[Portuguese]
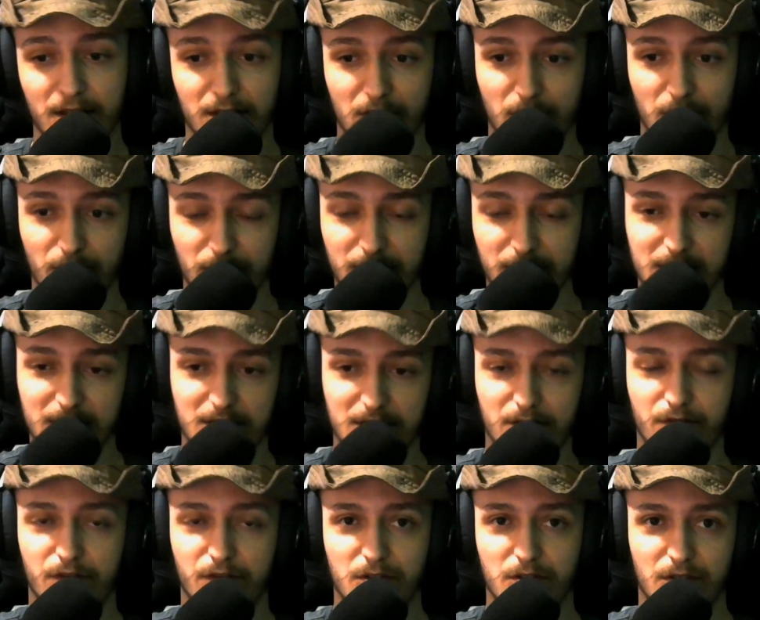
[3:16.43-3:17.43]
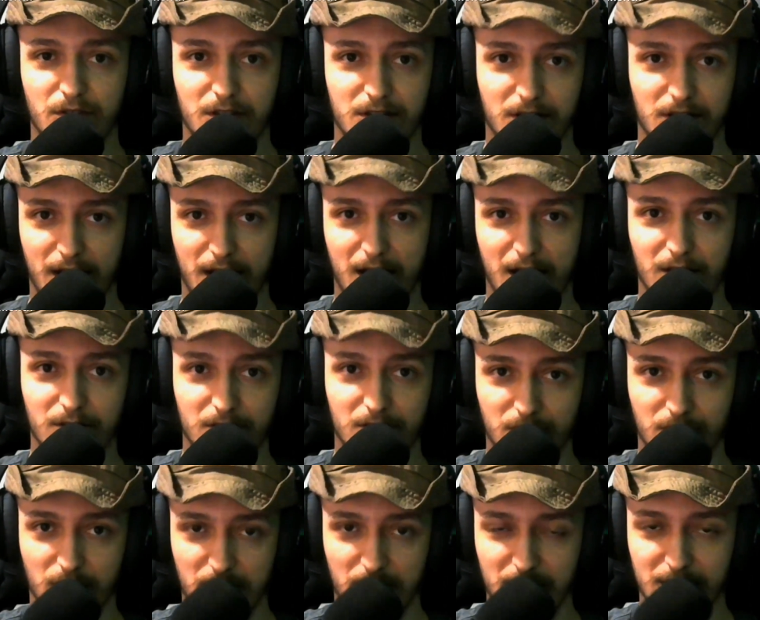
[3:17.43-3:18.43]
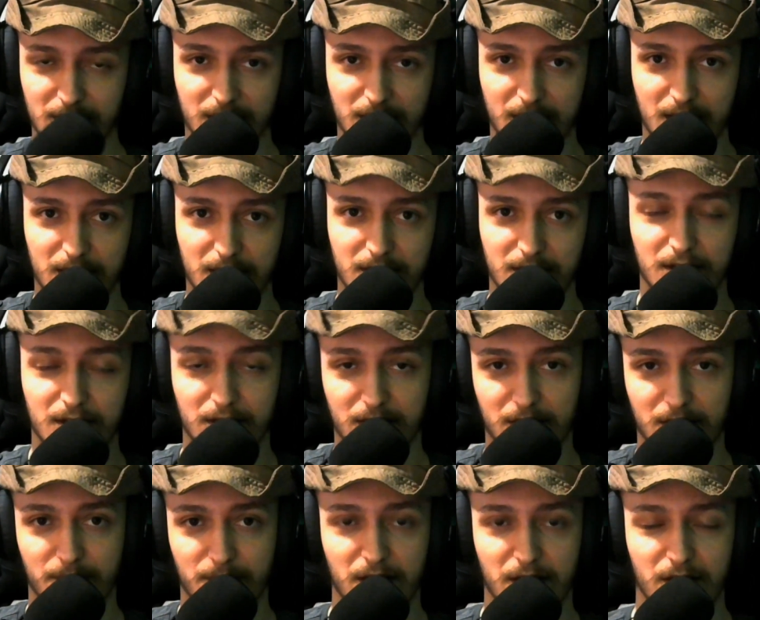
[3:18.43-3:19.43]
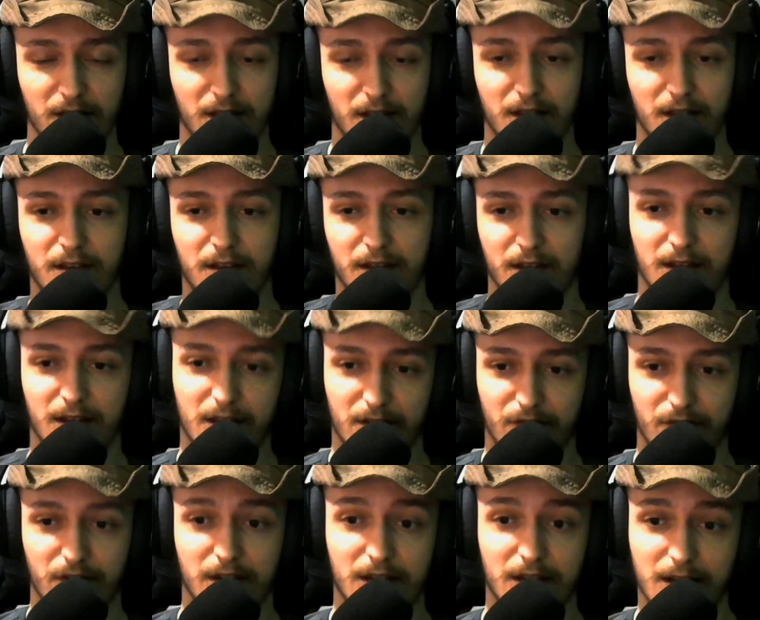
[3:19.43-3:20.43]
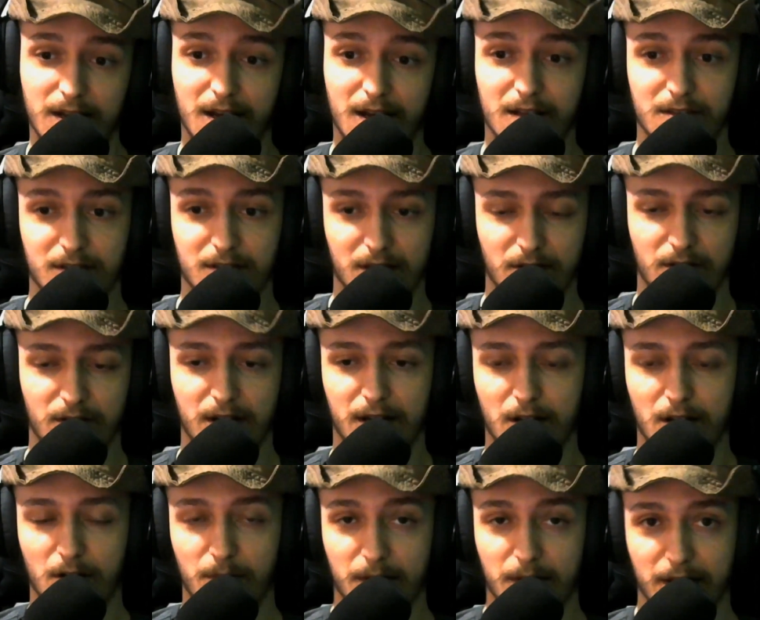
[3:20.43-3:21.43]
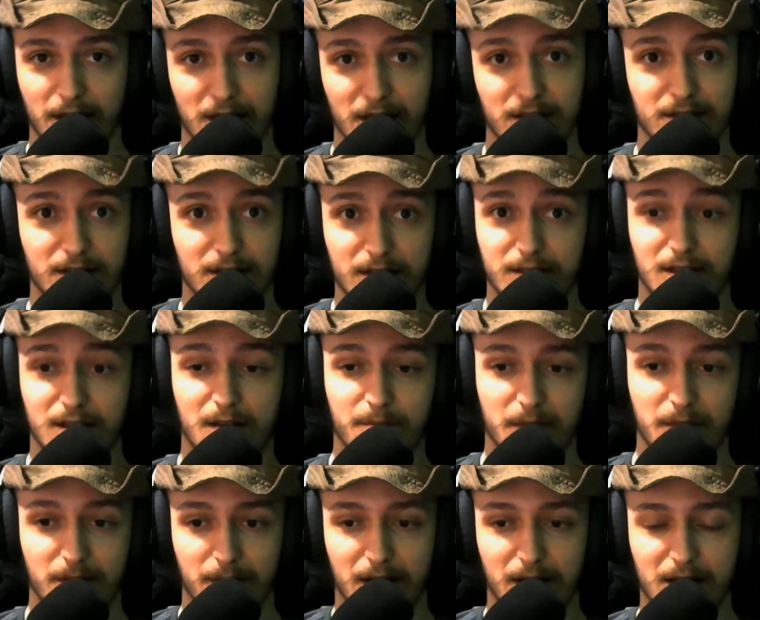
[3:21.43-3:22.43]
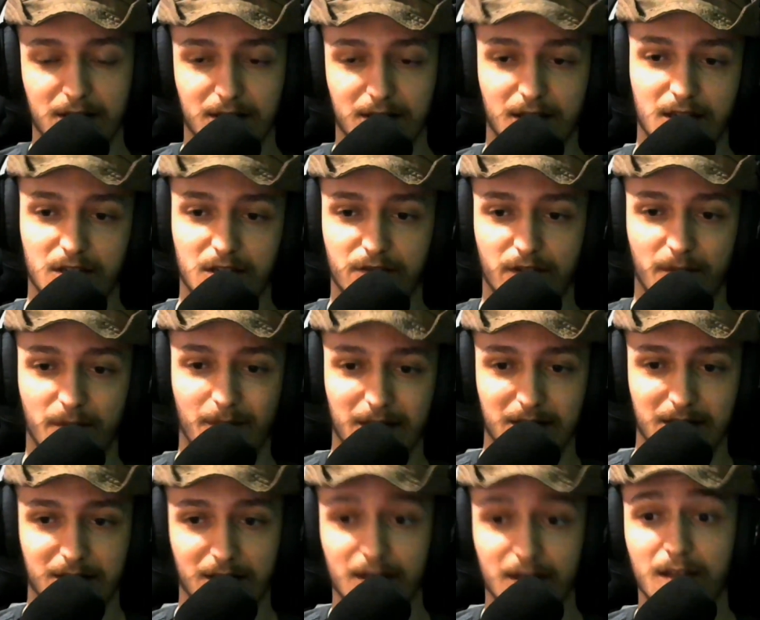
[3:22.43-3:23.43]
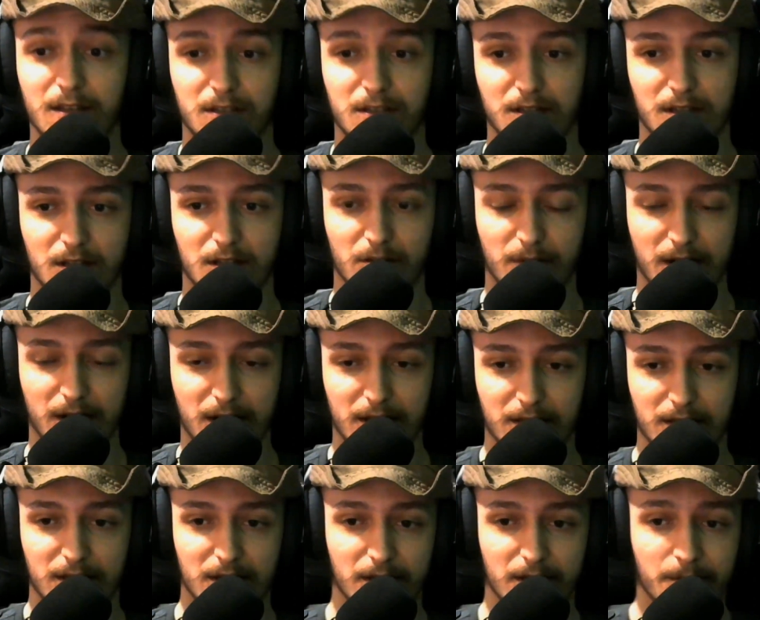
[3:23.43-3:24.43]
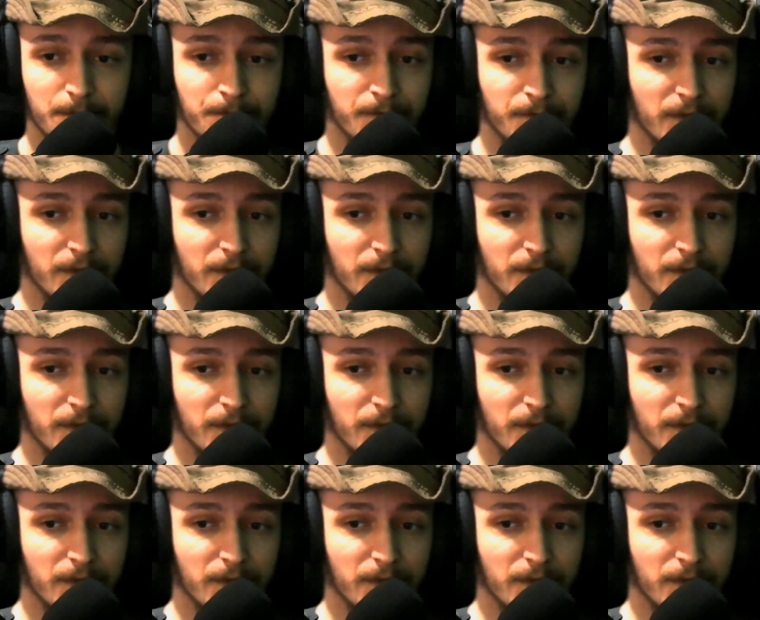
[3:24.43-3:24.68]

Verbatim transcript: Então eu vou trazer um vídeo dedicado só dessa cadeira também, é, ligados aí no canal para quem quiser saber mais, quem estiver pensando em adquirir uma cadeira.